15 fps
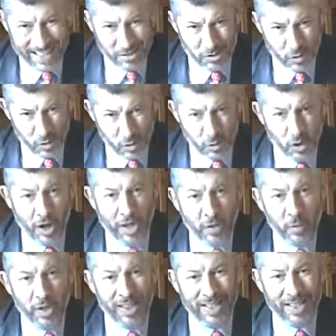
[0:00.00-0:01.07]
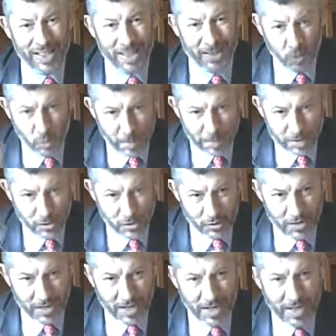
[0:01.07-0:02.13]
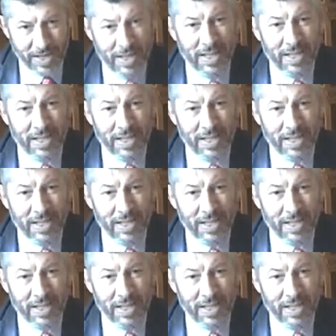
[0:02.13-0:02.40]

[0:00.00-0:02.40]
di nessuno e quindi se due persone